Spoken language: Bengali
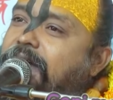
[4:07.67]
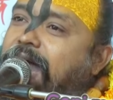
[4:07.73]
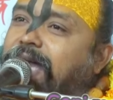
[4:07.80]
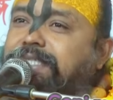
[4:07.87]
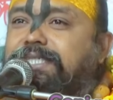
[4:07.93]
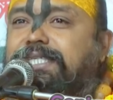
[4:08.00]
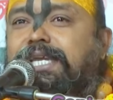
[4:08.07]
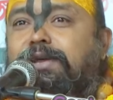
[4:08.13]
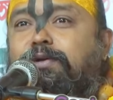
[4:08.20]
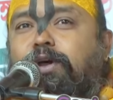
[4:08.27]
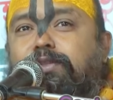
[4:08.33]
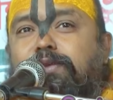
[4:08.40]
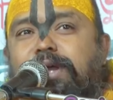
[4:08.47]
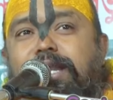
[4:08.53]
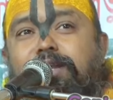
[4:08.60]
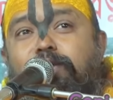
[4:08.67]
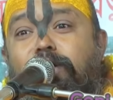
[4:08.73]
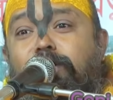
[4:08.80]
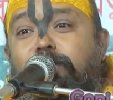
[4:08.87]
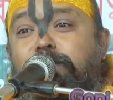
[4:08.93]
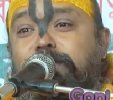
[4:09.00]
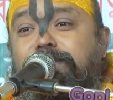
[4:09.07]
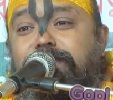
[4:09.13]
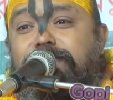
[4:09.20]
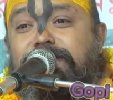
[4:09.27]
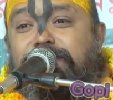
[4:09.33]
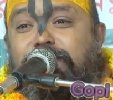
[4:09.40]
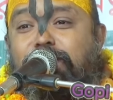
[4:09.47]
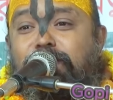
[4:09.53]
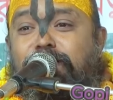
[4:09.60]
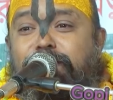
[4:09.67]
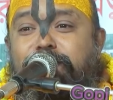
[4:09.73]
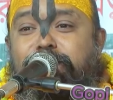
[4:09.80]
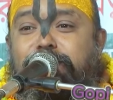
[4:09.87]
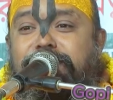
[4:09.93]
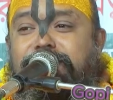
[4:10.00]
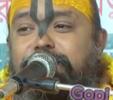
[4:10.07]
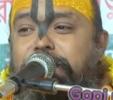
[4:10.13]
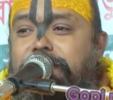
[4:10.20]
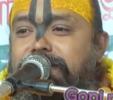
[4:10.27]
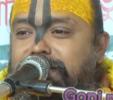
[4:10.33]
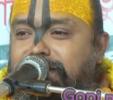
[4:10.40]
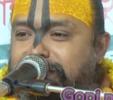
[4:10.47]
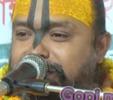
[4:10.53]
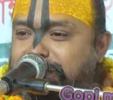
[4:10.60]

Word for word: আজকে গতকাল দণ্ডবোধ করেছে তখন আমি বুঝতে পারিনি